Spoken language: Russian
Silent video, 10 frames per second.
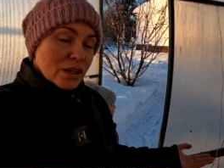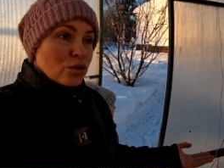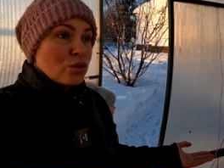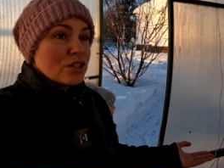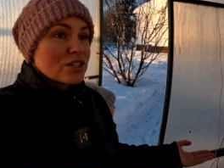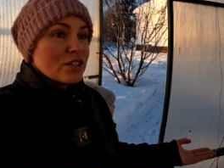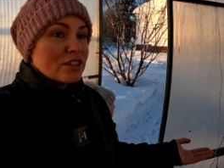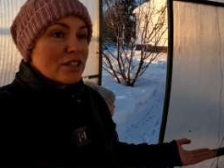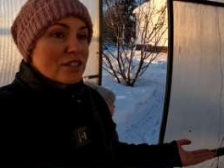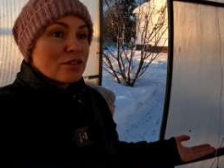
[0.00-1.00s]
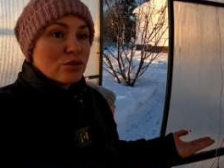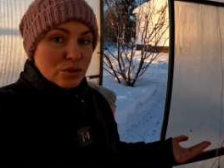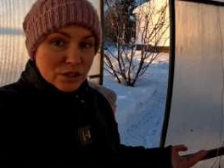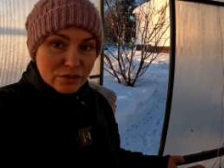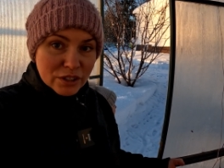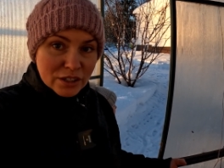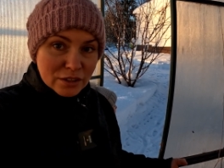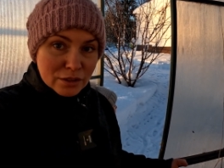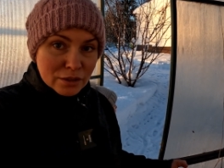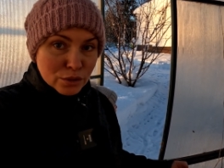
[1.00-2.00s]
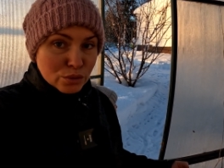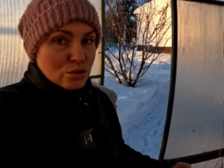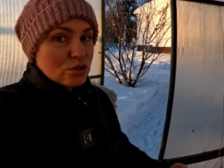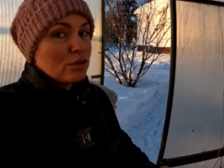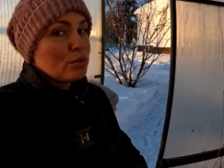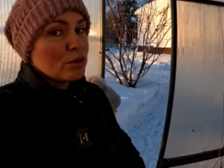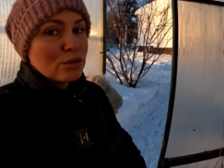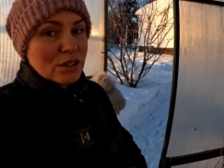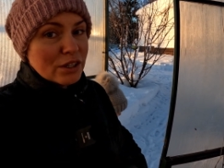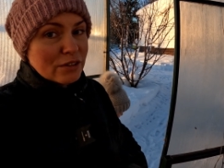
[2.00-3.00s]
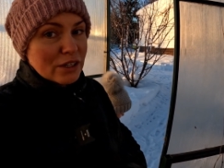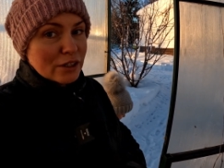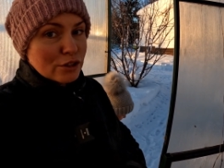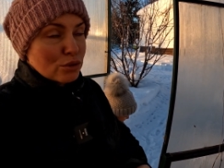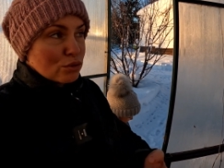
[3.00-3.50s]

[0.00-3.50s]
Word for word: Но если есть другие варианты, то лучше выбрать другие варианты.